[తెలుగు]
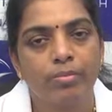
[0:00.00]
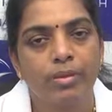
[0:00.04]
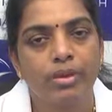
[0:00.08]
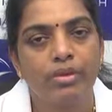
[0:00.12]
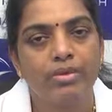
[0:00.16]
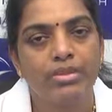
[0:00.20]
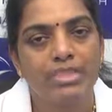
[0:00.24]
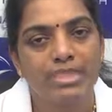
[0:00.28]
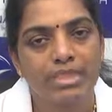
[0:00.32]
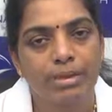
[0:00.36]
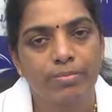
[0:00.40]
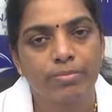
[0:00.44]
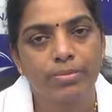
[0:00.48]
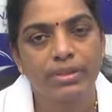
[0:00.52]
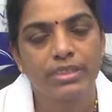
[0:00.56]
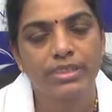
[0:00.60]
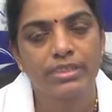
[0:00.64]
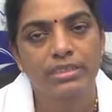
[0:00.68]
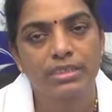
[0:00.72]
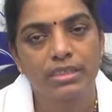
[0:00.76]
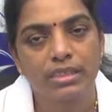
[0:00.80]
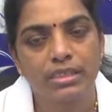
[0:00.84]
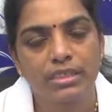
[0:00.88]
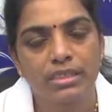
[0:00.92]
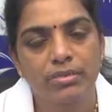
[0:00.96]
మనం
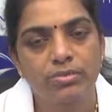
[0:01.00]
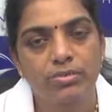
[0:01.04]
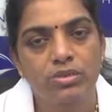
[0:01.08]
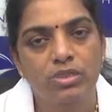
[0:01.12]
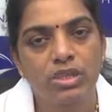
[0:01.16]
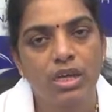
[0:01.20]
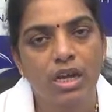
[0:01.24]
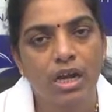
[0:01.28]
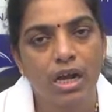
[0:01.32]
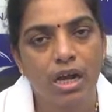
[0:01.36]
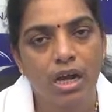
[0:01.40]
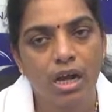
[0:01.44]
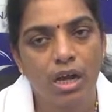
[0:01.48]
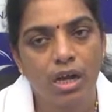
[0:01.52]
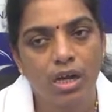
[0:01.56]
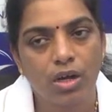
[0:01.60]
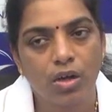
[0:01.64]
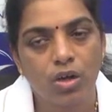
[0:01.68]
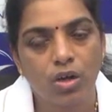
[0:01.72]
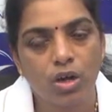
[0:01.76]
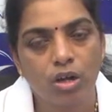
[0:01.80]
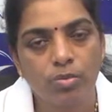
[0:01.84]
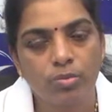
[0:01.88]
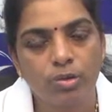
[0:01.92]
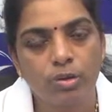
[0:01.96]
సప్రెస్ చేయటం సో ఆ
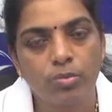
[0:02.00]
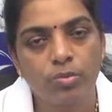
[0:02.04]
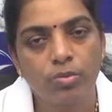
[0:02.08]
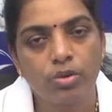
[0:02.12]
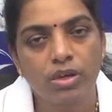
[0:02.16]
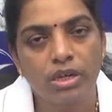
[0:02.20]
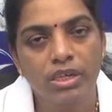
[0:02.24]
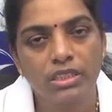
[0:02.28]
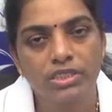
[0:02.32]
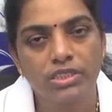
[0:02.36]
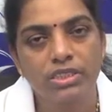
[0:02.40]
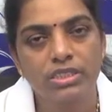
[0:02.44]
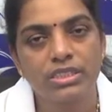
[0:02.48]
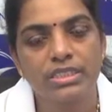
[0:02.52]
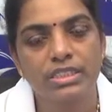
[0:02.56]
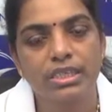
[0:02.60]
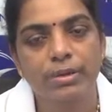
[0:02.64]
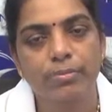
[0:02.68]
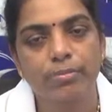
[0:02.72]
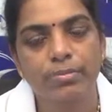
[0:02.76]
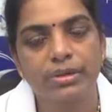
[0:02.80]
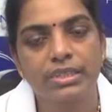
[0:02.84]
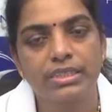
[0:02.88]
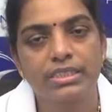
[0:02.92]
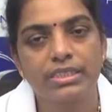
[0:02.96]
హార్మోన్ ప్రొడక్షన్
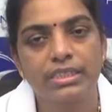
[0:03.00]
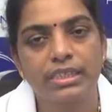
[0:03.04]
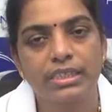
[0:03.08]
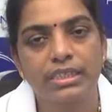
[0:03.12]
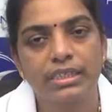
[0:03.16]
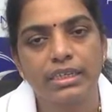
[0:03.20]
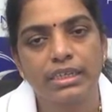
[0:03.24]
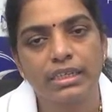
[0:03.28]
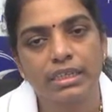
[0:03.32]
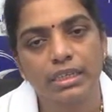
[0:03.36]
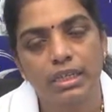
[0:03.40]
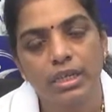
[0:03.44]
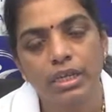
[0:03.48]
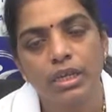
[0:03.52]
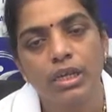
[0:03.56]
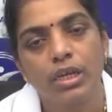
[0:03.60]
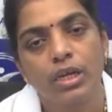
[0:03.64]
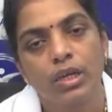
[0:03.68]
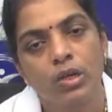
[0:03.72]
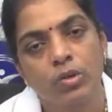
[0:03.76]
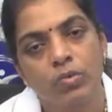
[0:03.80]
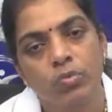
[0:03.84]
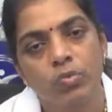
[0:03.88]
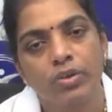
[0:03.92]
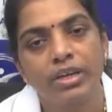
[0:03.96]
సప్రెస్ చేయడానికి
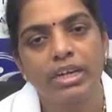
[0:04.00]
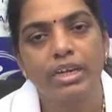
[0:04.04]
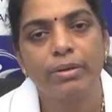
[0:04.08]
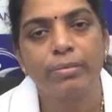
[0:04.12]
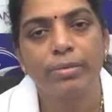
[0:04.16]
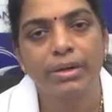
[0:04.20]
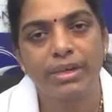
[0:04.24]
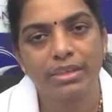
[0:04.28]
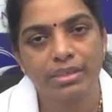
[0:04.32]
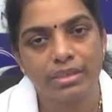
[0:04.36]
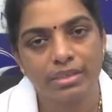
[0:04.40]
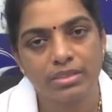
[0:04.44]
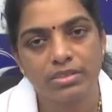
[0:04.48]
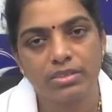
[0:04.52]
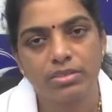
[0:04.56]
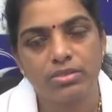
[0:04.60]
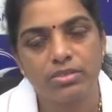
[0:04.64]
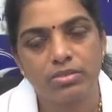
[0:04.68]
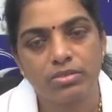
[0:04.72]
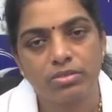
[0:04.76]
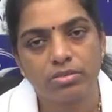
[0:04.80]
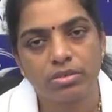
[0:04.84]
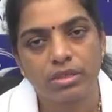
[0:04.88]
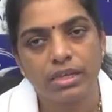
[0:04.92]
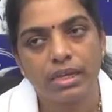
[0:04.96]
వేరే
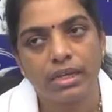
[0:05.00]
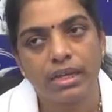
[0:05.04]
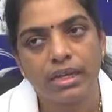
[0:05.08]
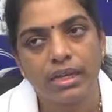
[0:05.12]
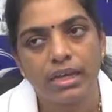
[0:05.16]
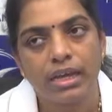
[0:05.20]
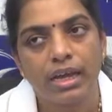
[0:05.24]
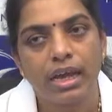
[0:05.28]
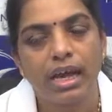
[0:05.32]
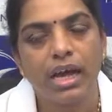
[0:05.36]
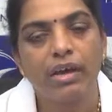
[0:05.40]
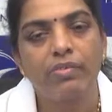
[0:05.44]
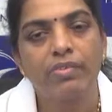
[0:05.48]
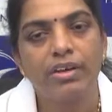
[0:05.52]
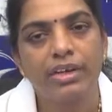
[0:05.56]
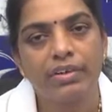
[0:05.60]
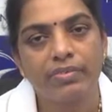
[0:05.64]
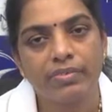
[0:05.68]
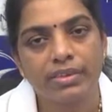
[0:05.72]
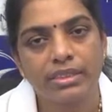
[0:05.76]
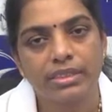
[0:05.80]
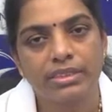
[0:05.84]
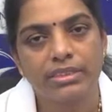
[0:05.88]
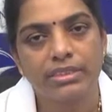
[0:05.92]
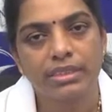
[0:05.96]
మెడికేషన్స్ ఉంటాయి అవి
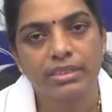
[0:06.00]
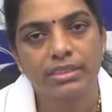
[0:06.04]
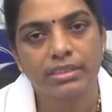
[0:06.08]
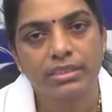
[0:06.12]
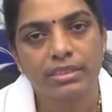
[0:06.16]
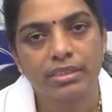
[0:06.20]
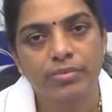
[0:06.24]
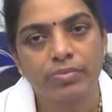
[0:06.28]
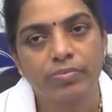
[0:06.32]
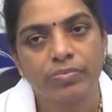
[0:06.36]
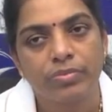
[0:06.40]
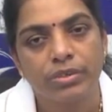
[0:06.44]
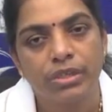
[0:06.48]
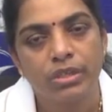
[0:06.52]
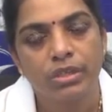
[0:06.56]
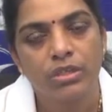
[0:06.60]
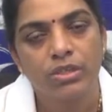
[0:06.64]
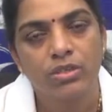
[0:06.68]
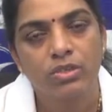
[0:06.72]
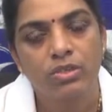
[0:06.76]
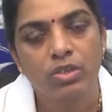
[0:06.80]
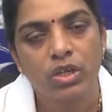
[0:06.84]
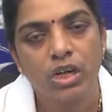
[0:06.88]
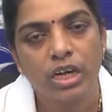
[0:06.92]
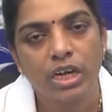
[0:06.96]
అడ్వైస్ చేస్తాం
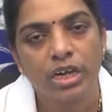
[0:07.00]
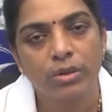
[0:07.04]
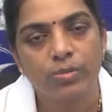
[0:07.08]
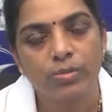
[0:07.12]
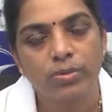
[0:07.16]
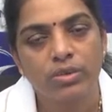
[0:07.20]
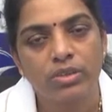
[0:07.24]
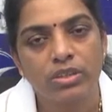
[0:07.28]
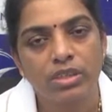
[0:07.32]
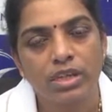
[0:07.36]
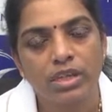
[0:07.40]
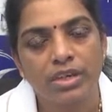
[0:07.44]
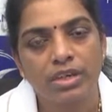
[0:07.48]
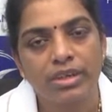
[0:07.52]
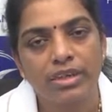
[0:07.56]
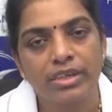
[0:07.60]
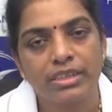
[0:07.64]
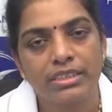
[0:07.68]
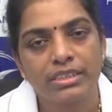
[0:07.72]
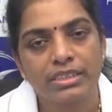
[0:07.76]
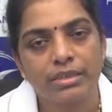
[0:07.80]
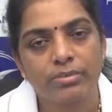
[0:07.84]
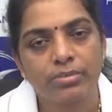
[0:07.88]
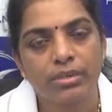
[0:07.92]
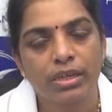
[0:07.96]
సో
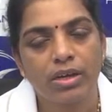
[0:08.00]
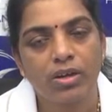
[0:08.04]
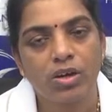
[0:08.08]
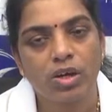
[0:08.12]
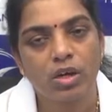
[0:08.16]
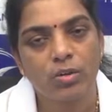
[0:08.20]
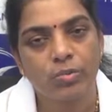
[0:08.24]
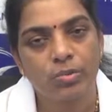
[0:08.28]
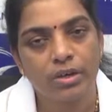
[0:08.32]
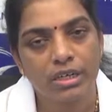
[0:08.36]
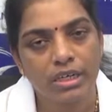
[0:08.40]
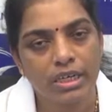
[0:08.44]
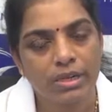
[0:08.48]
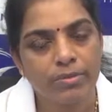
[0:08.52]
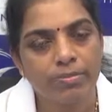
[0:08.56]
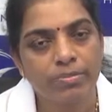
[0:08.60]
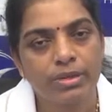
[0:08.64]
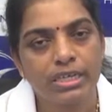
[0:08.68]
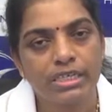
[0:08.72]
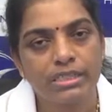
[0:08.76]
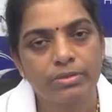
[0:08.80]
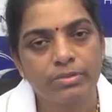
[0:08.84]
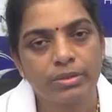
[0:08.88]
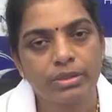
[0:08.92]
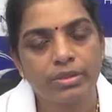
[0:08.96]
హైపోథైరాయిడిజంకి హార్మోన్
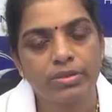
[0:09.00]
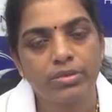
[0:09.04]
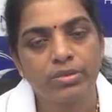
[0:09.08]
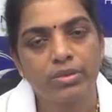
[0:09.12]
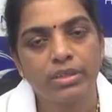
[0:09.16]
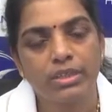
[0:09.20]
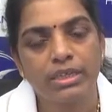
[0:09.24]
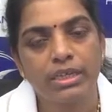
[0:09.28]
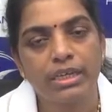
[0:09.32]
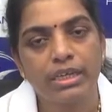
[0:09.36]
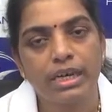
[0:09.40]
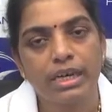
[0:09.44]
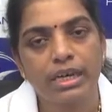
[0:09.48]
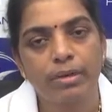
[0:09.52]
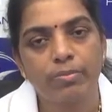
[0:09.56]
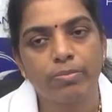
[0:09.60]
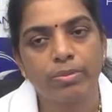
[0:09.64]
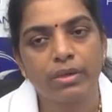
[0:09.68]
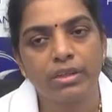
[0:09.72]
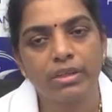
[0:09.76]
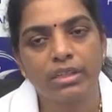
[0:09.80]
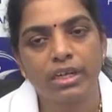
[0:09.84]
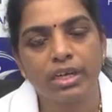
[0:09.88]
రీప్లేస్మెంట్ ఉంటుంది హైపర్